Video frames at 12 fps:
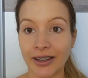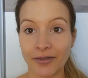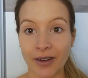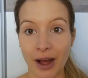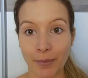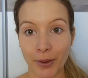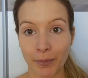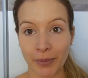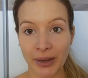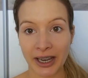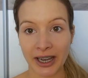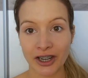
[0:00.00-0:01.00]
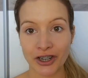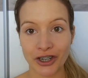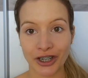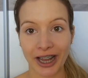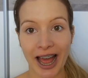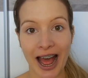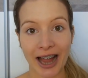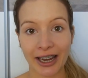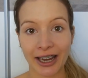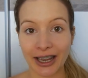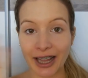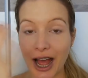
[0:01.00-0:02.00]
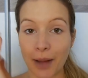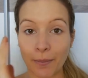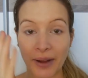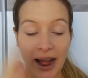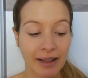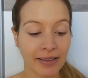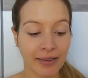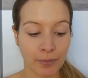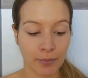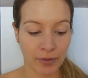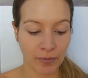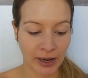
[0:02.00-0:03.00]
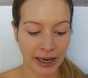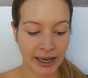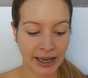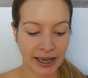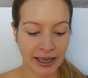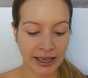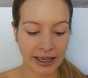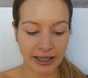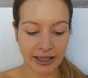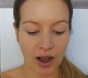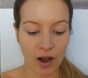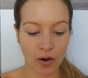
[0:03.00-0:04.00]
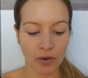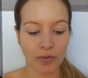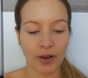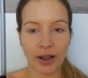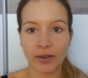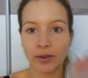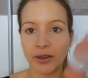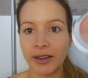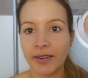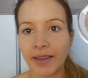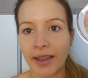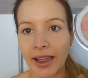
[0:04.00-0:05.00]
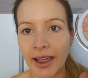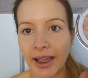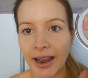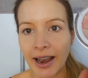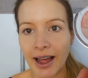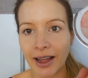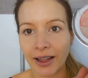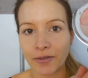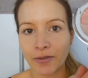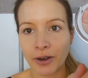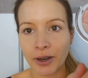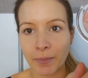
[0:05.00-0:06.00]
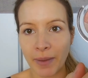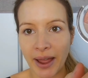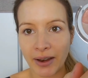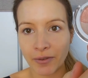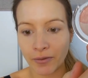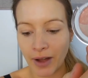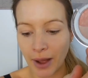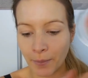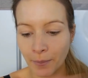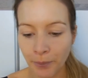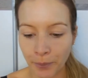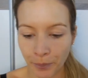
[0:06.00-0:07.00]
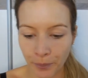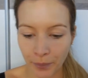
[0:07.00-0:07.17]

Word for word: Die Farbe Beach trage ich am ganzen beweglichen Lid auf, also diese hellere von den beiden Farben.